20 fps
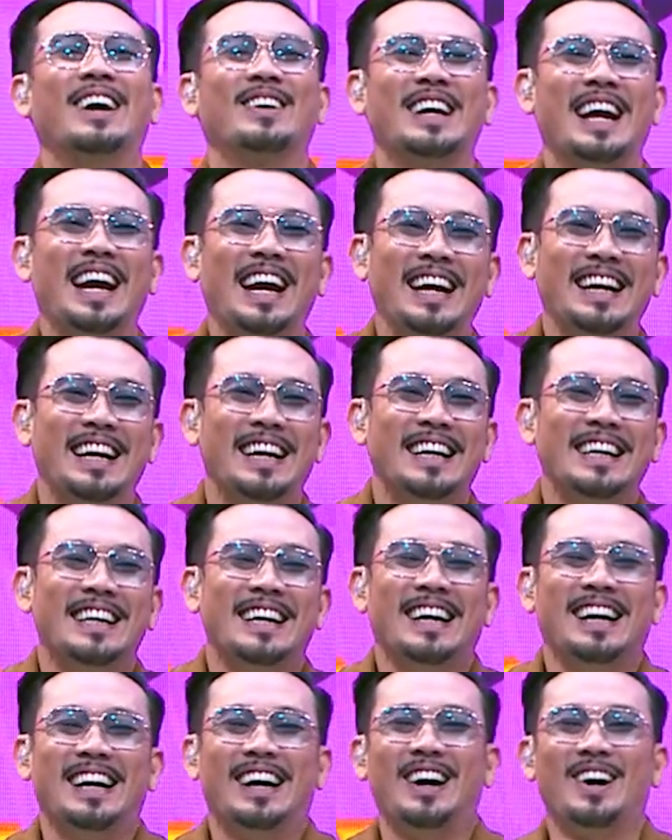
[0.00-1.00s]
Oke.
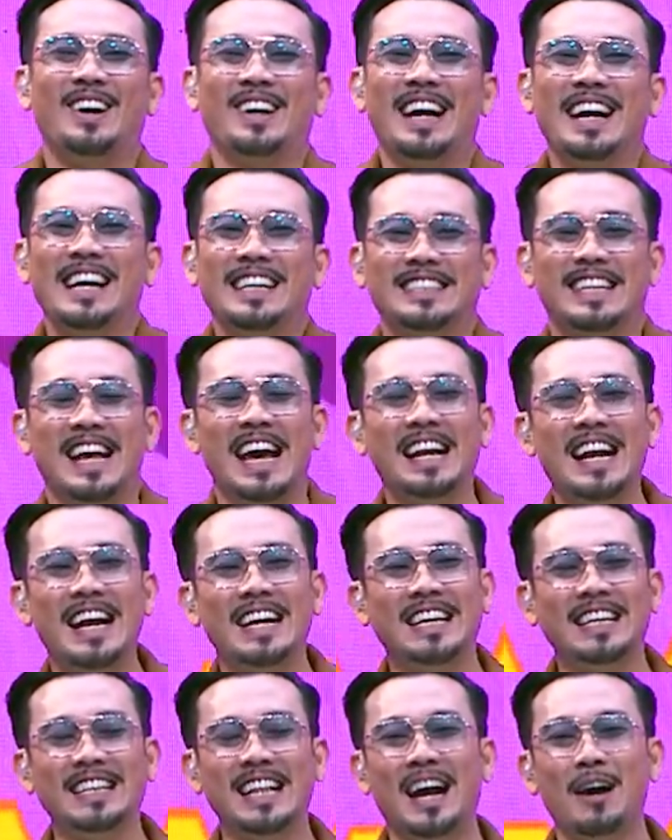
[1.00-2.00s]
Oke, sekarang
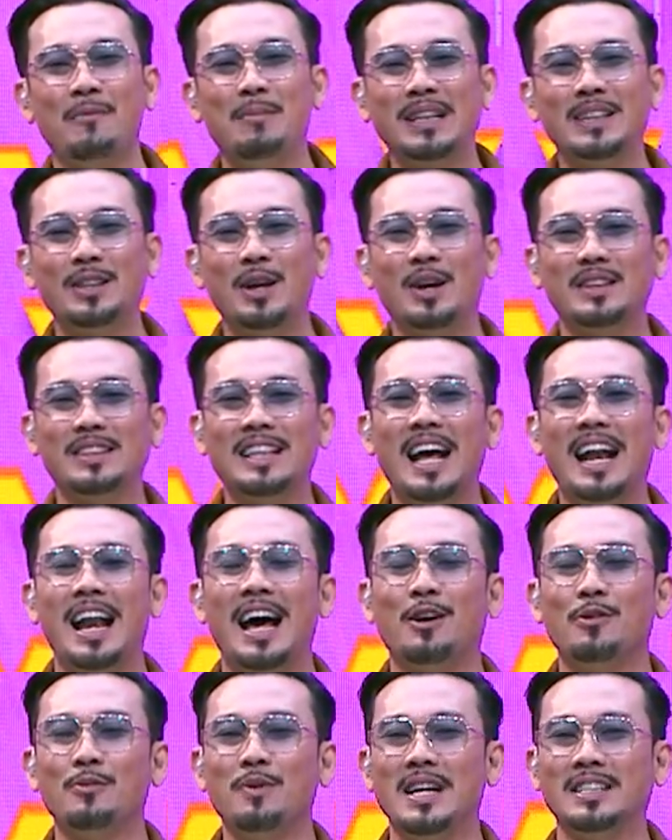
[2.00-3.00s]
kita akan mentotal
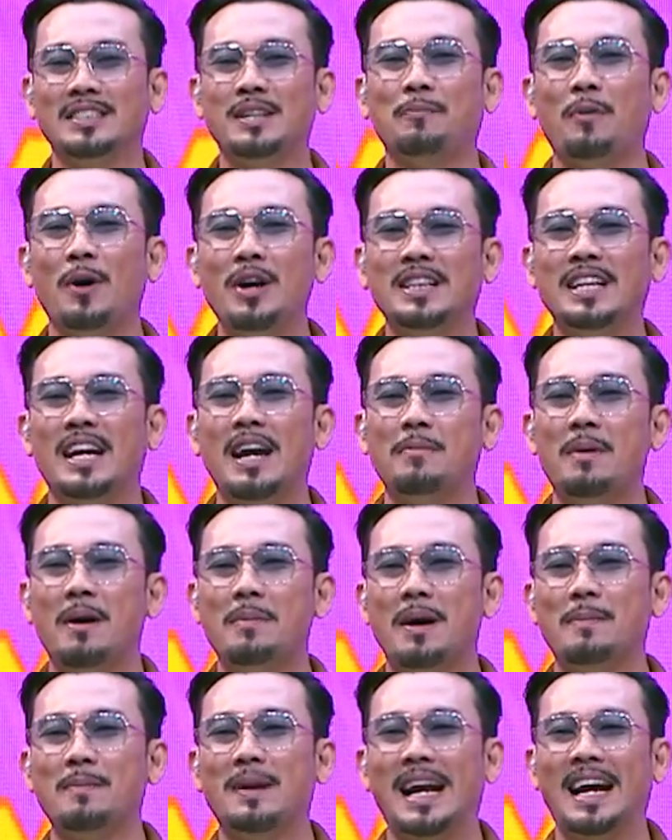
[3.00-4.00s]
akumulasi poin tiga
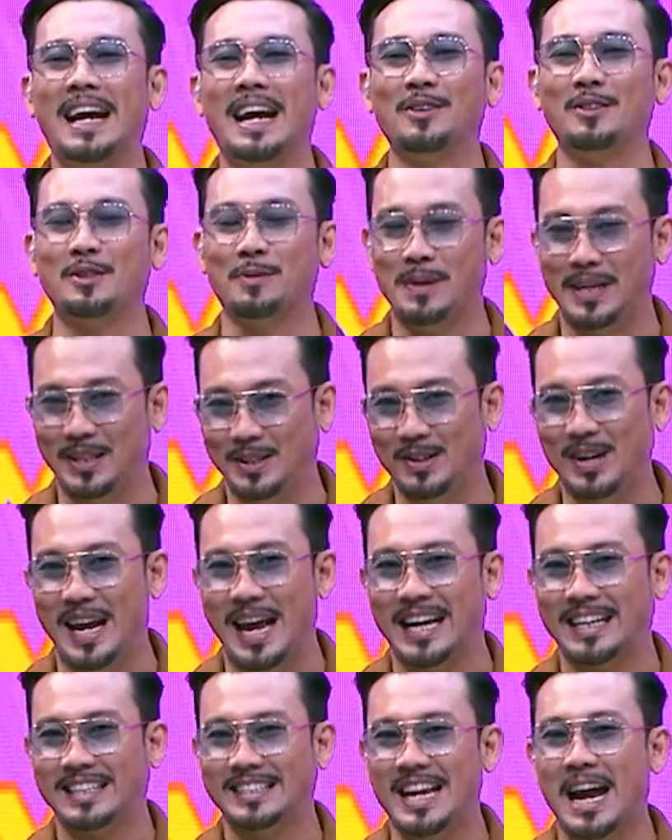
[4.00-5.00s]
babak mereka untuk
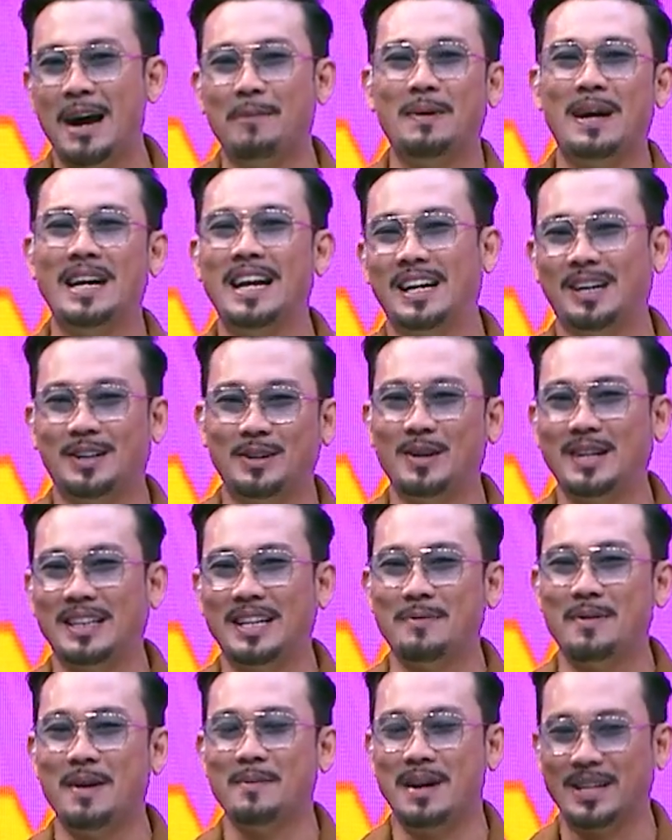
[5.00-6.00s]
menentukan siapa dari kedua
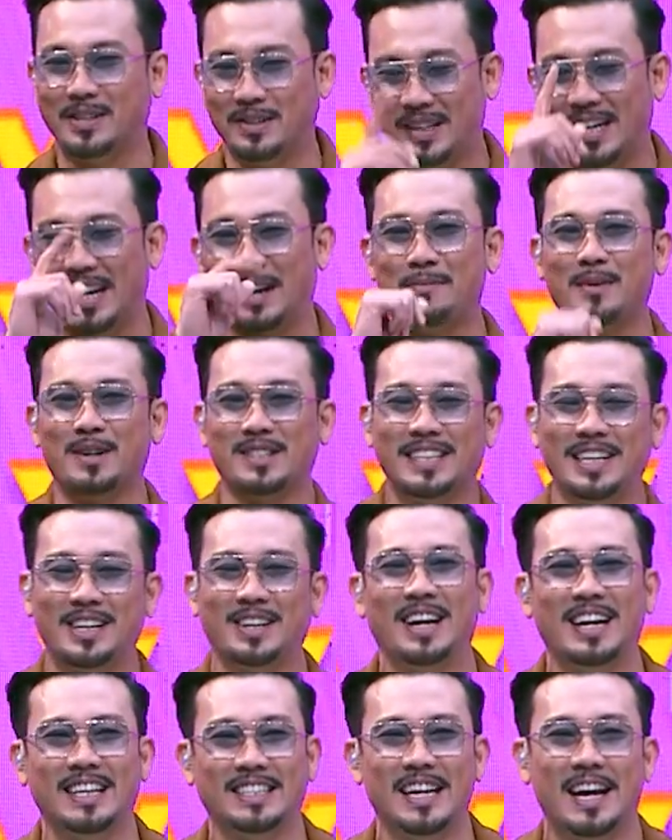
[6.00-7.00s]
tim yang maju ke Dreambox
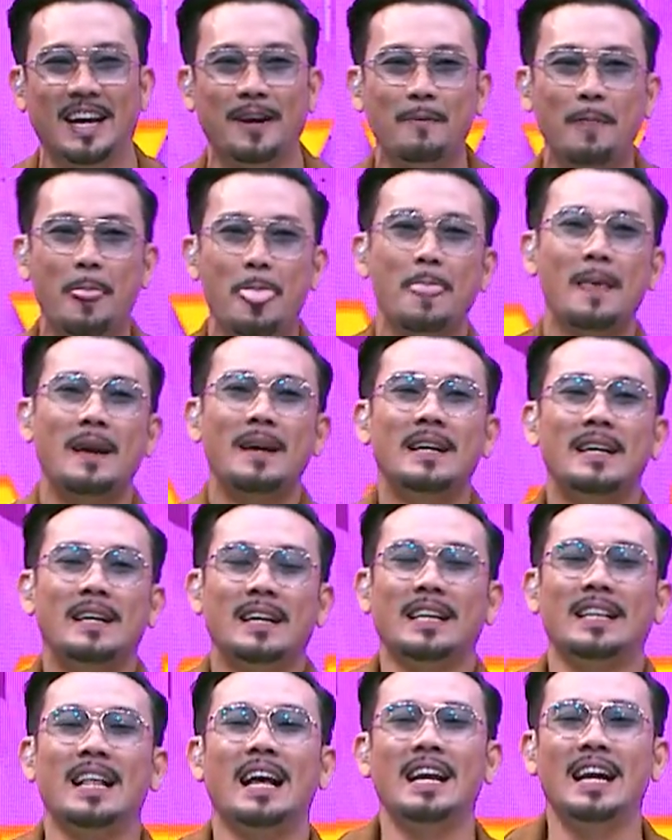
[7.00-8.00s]
Indonesia.
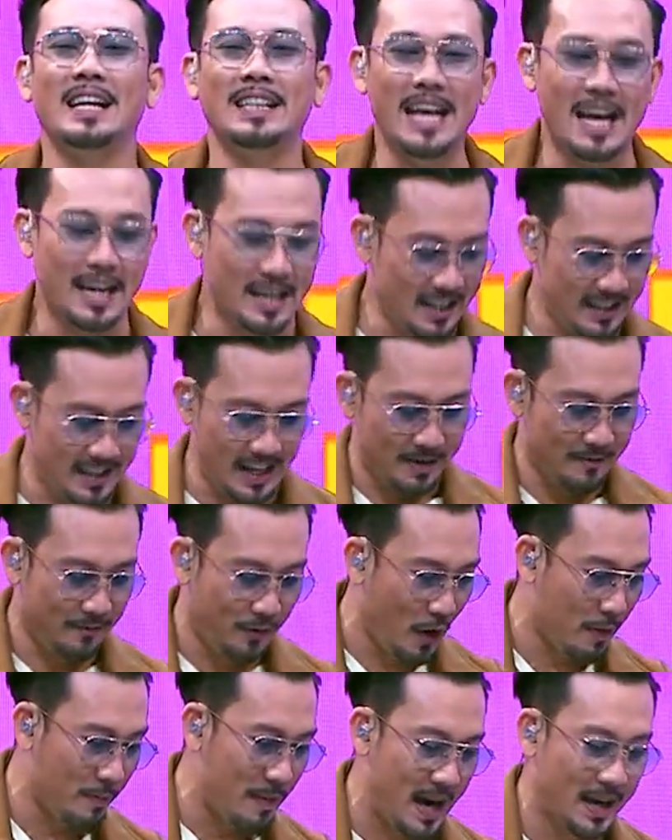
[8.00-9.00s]
Kita lihat dari tim
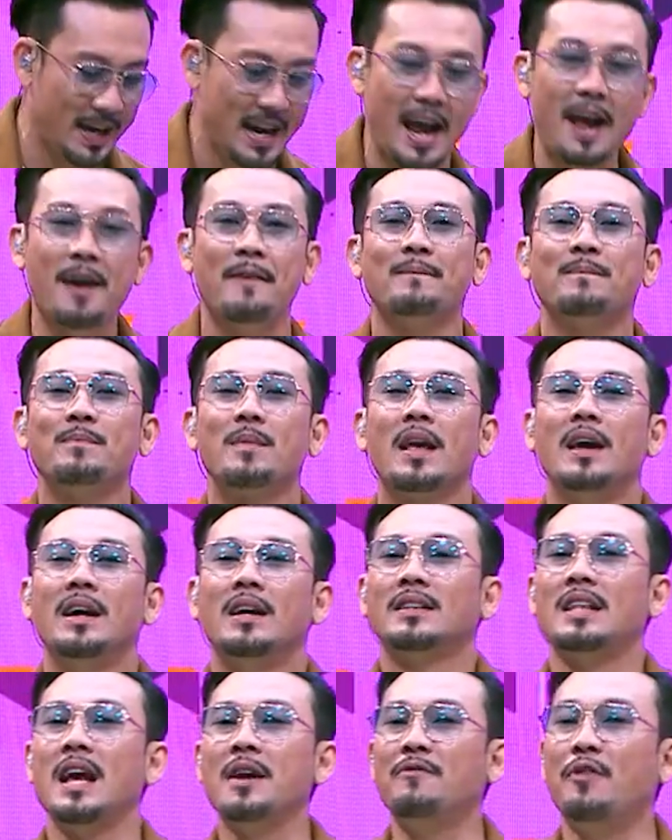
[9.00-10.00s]
Foreman ya. Tim